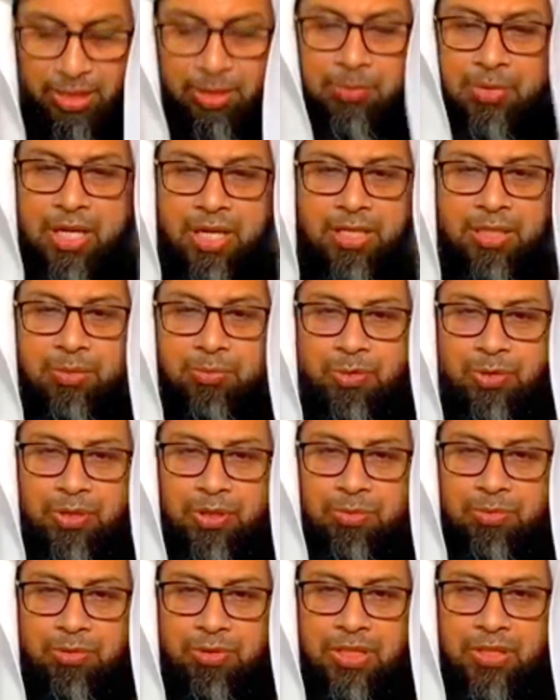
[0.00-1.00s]
আল ইমরানের
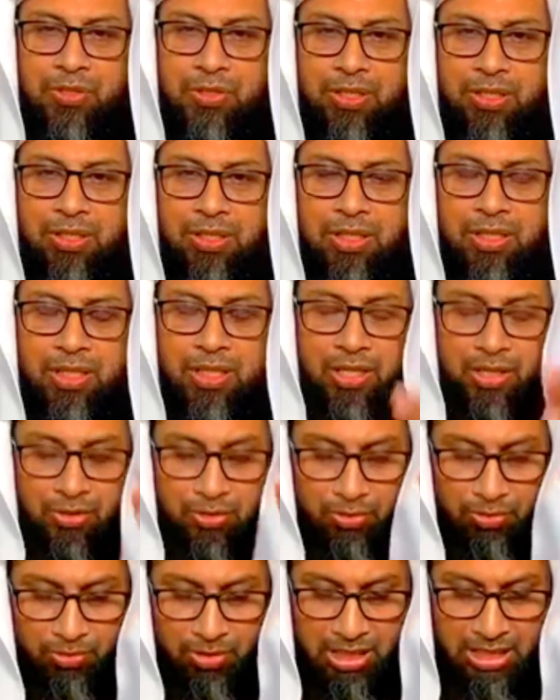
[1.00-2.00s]
মধ্যে বলেছেন
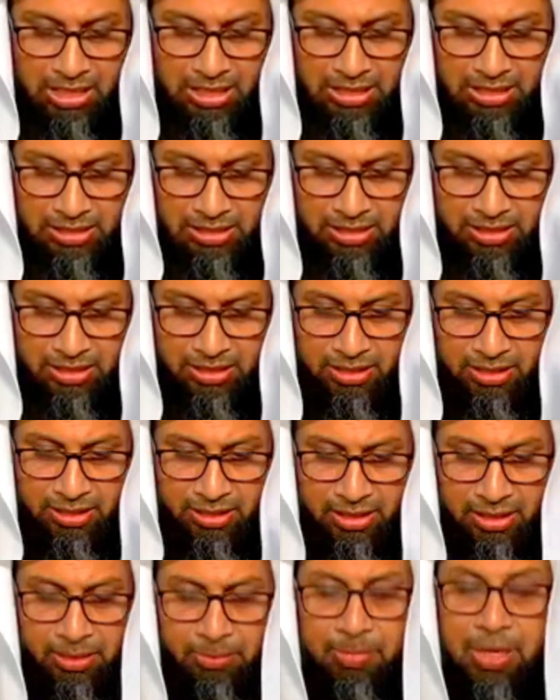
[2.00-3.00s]
সোরা
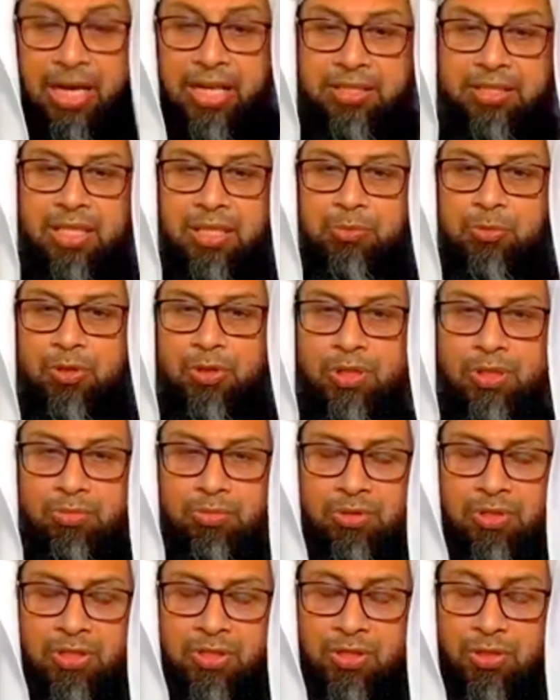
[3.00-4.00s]
আল মাইদার
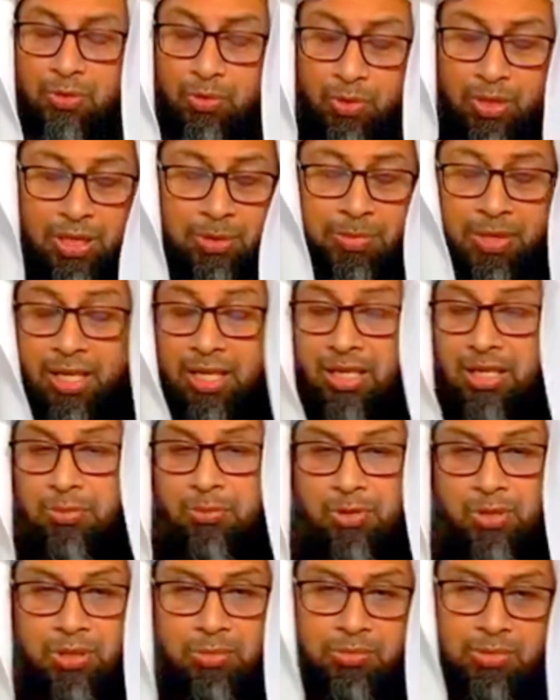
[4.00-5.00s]
মধ্যে বলেছেন সোরা আল
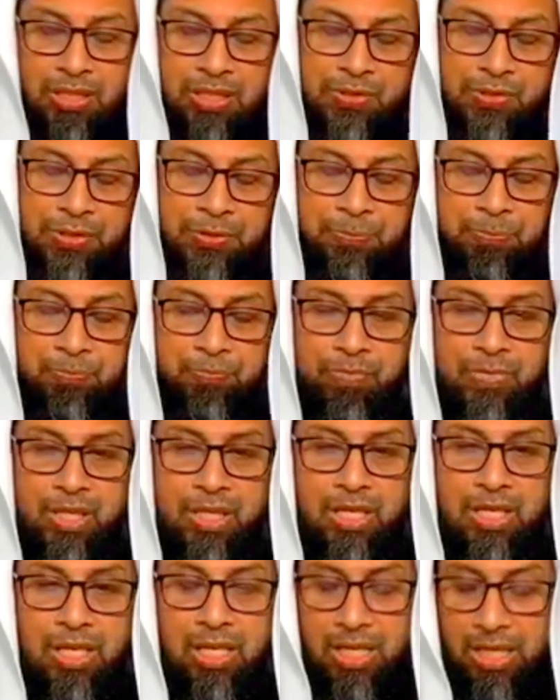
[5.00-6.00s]
বাকারের মধ্যে বলেছেন
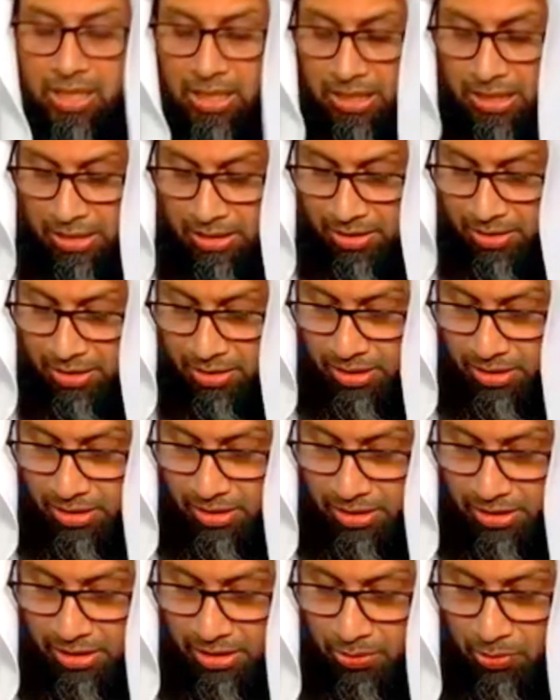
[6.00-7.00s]
আর
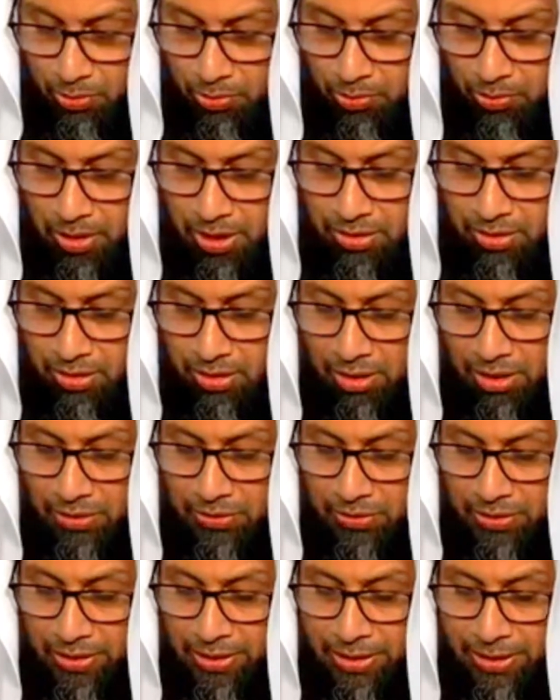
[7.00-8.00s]
রাসুদুল্লাহ
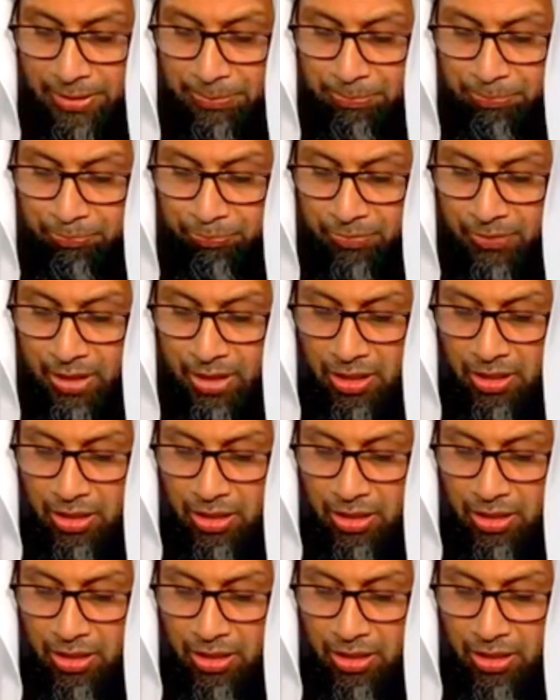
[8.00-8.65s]
সাল্লাহ সাল্লাম